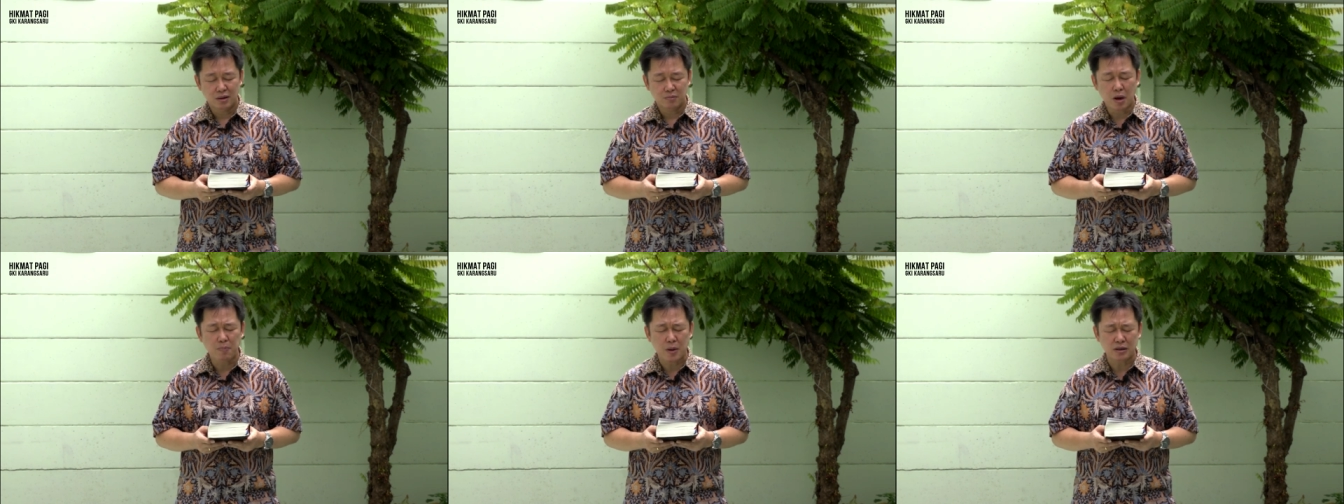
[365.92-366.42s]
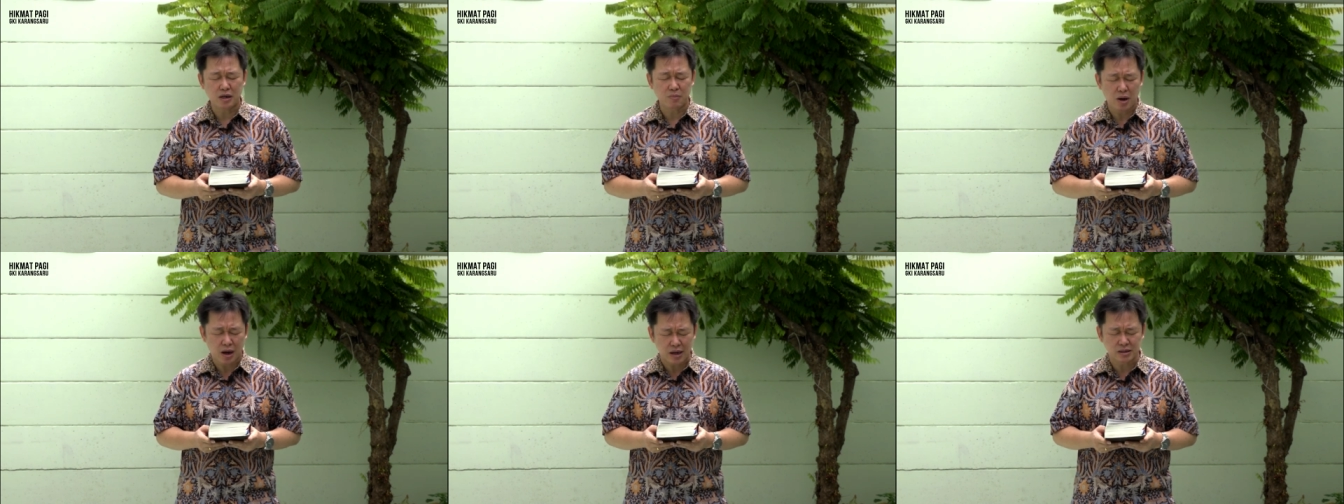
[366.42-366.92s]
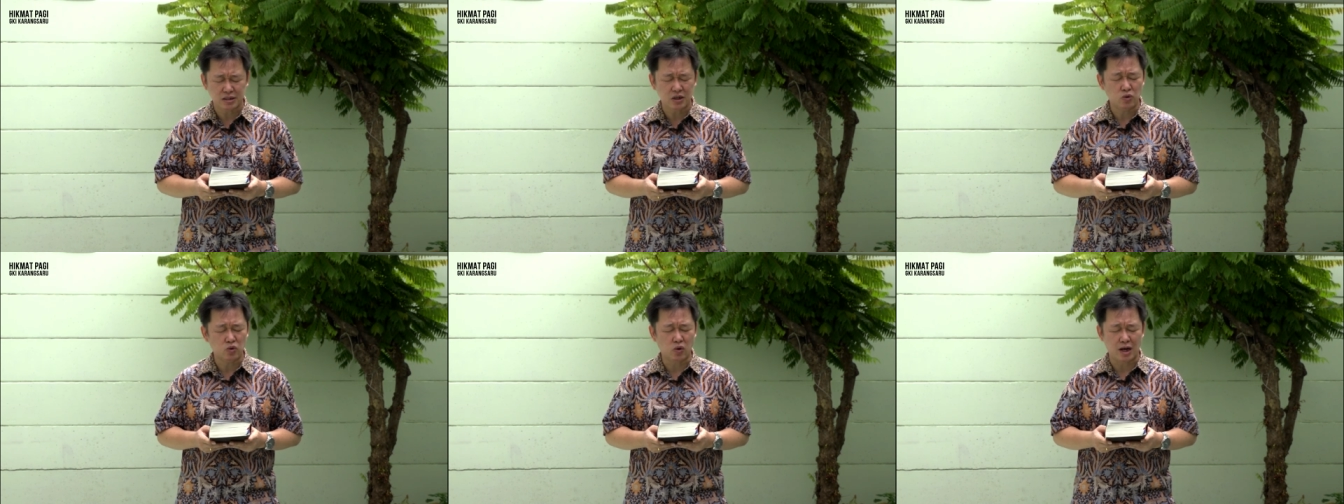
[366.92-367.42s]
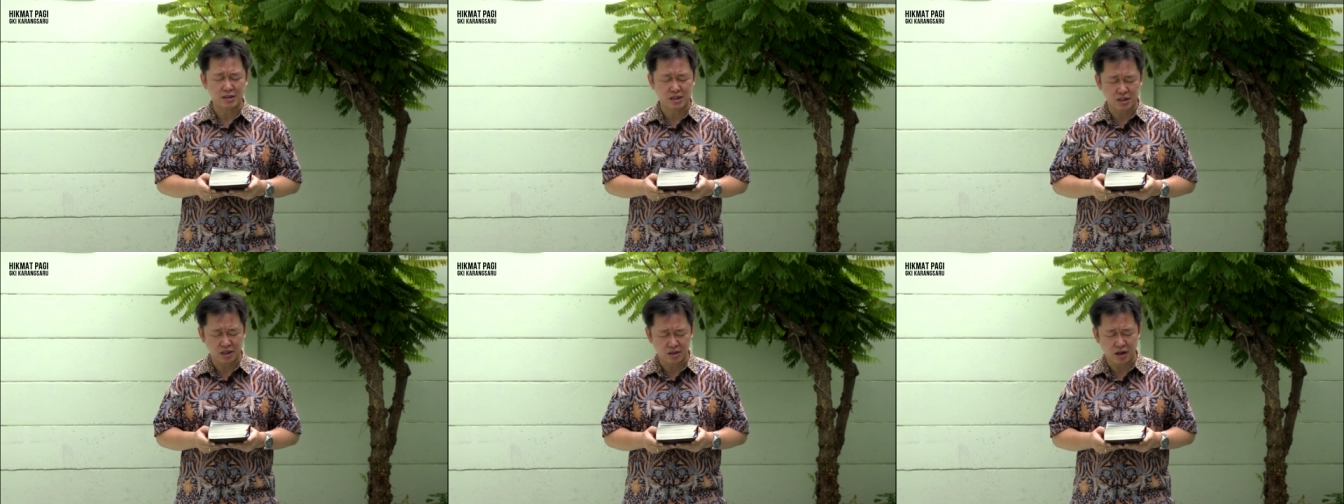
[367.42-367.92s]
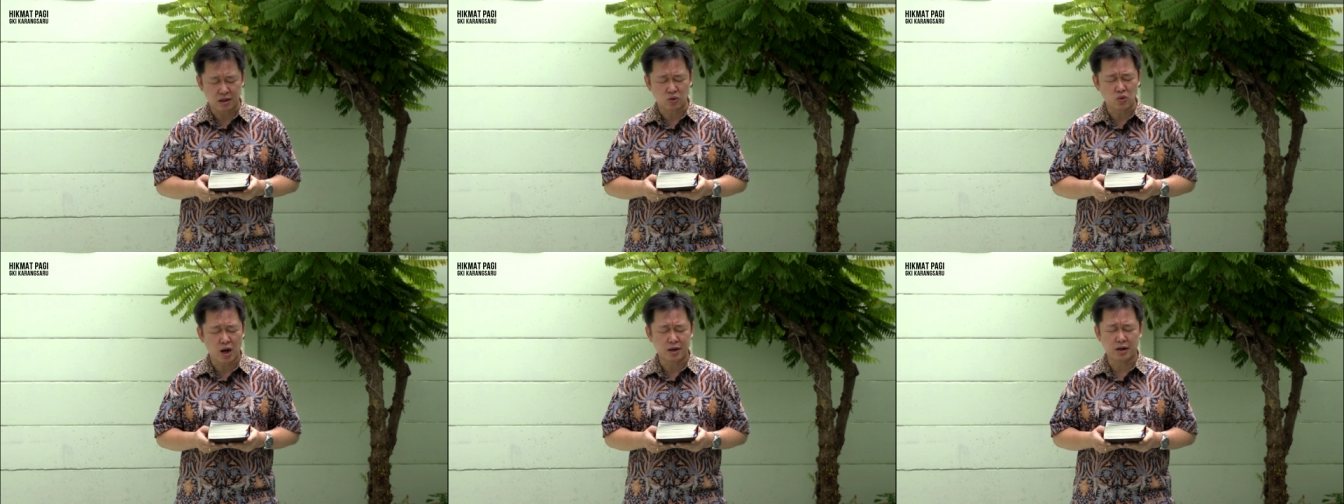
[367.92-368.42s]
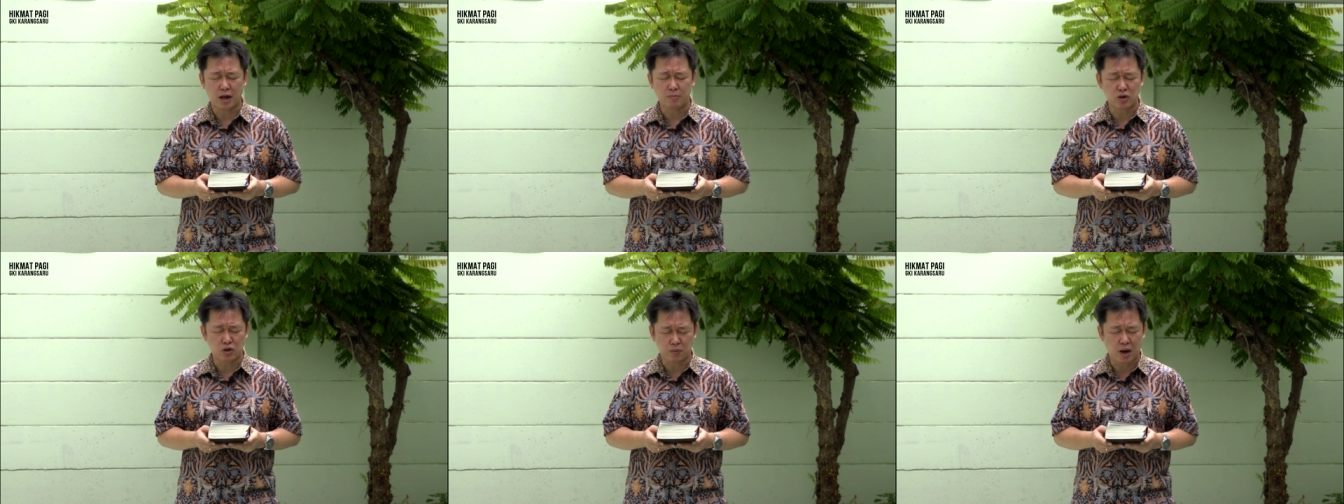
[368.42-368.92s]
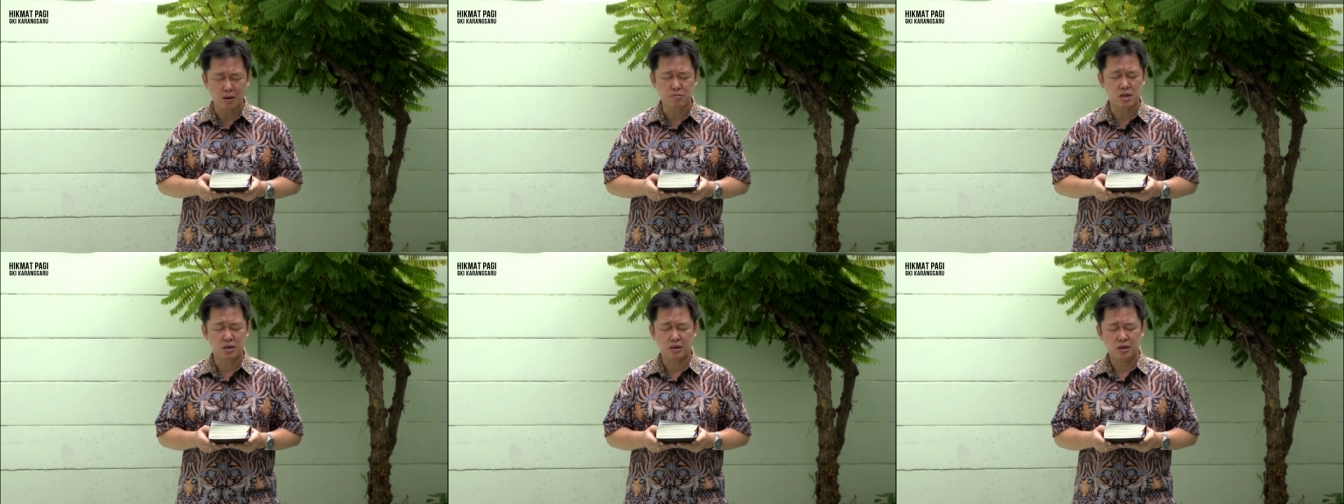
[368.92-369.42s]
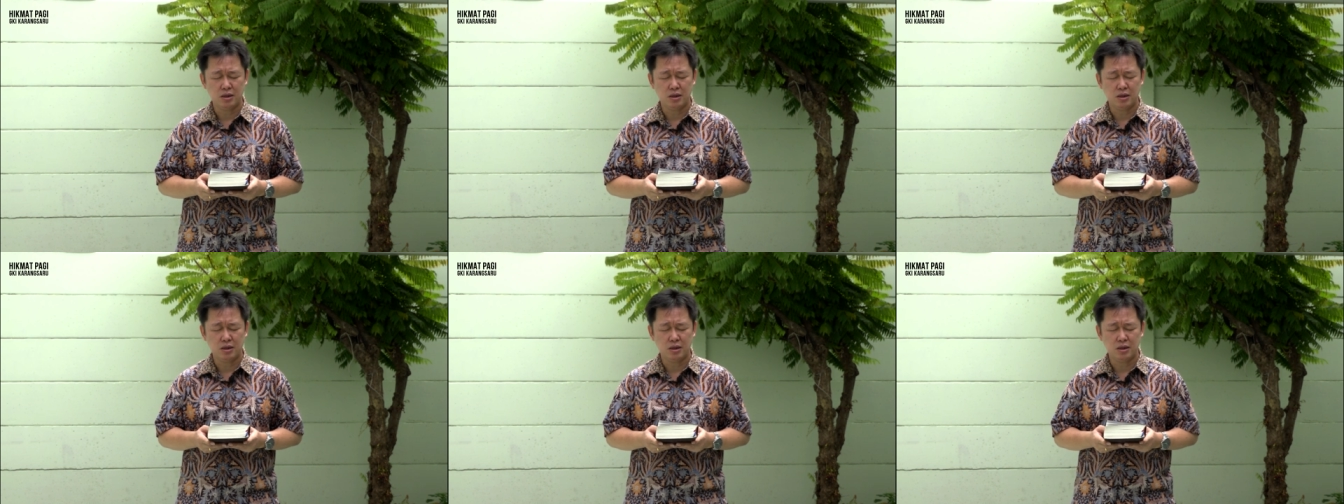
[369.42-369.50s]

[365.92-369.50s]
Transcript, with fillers: Bapa terima kasih untuk kasih setia Tuhan dalam hidup kami.